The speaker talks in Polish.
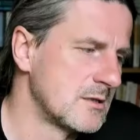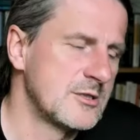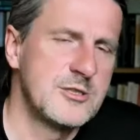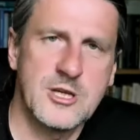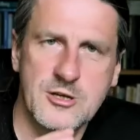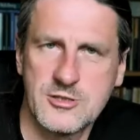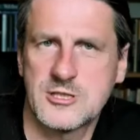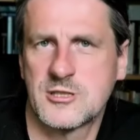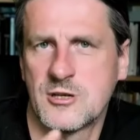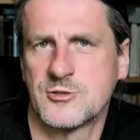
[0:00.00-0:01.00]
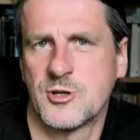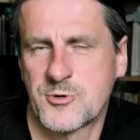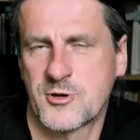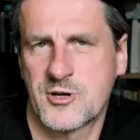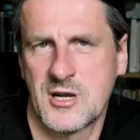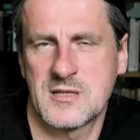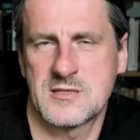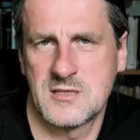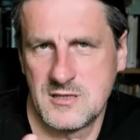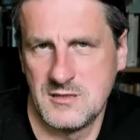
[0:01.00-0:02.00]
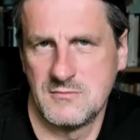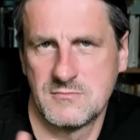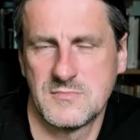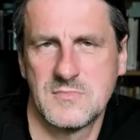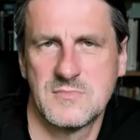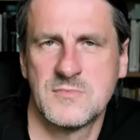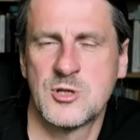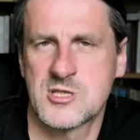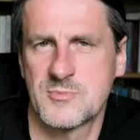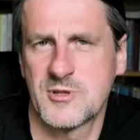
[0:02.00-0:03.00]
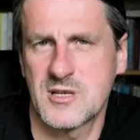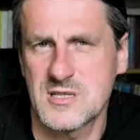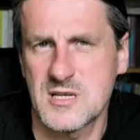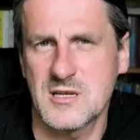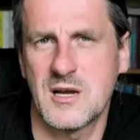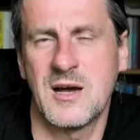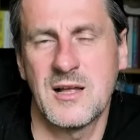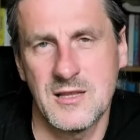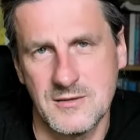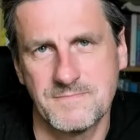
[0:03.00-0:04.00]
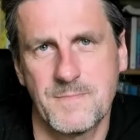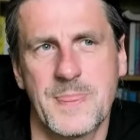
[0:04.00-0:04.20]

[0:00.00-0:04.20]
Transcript: Niekoniecznie chodzi o prokreację i dostęp do jedzenia, ale